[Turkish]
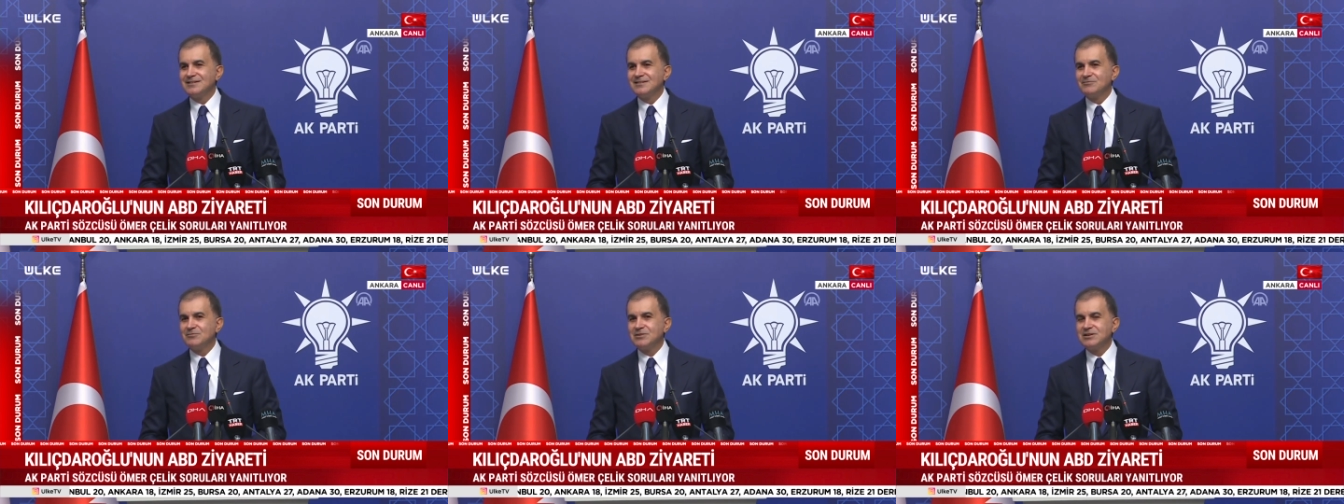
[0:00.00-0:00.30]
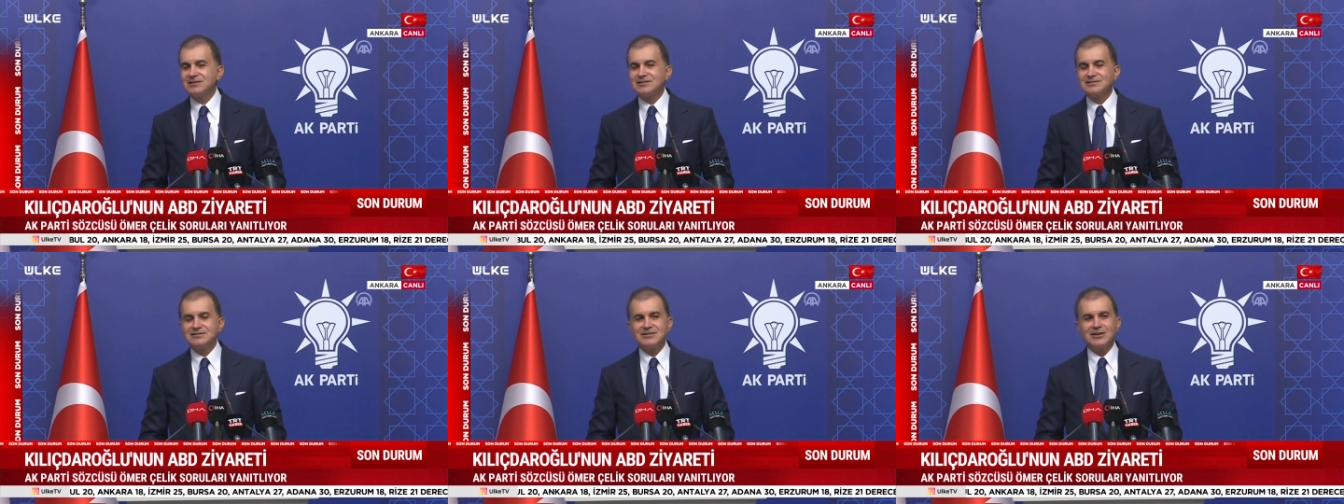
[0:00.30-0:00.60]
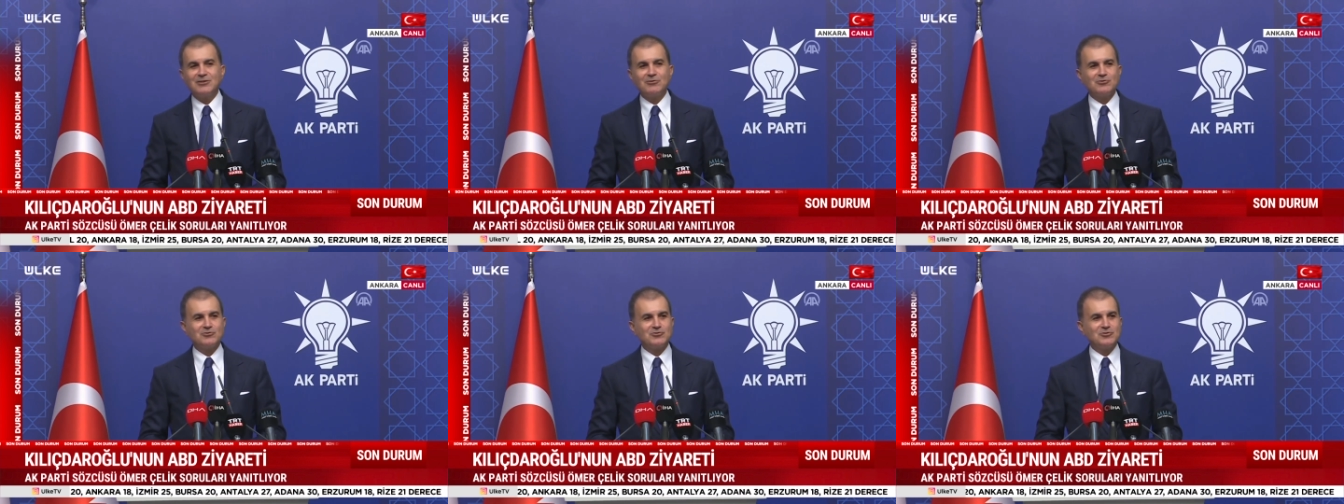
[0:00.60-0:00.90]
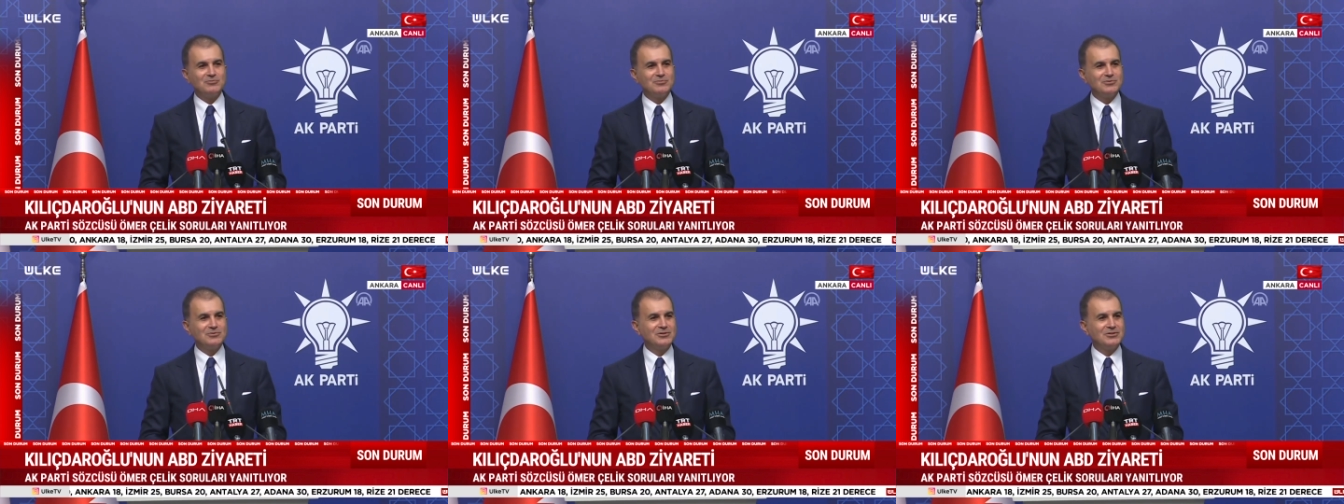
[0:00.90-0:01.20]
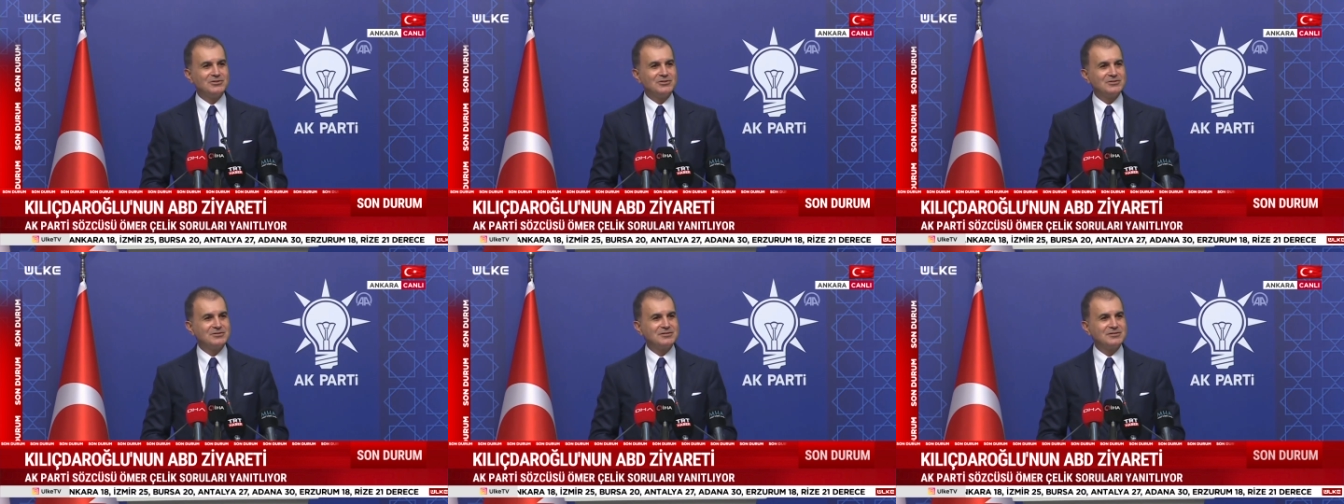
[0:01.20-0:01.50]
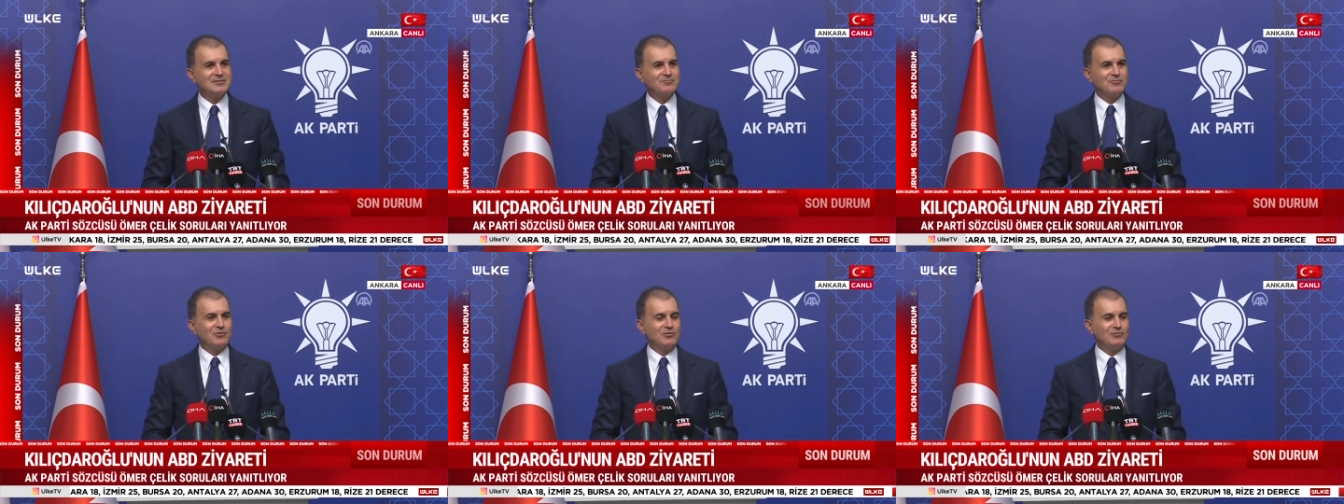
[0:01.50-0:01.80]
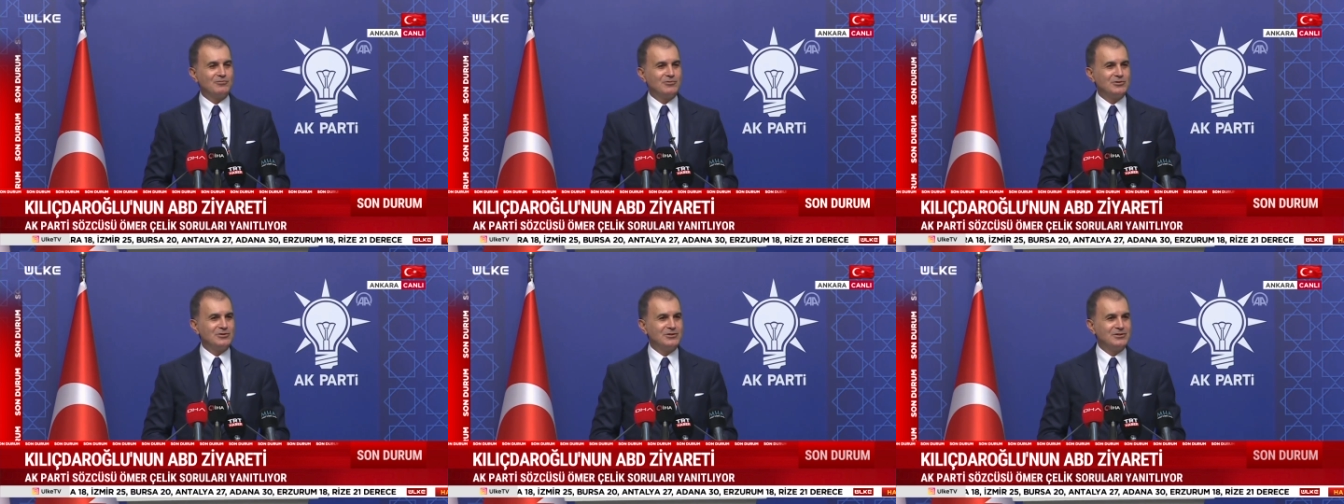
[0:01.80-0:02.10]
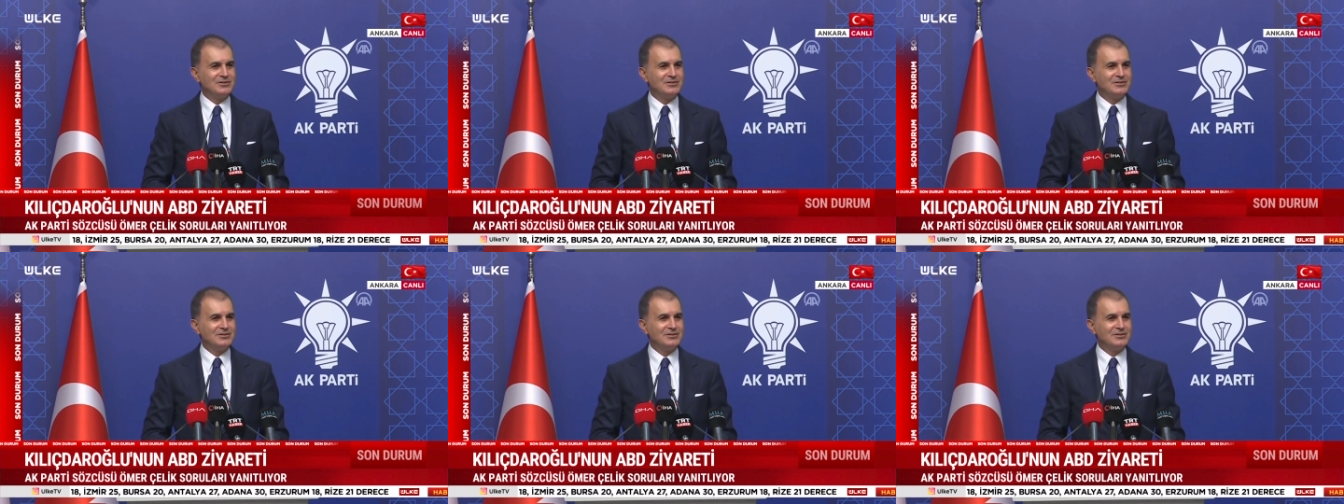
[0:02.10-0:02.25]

Bir şey olsun bu. Siz bulun bunu.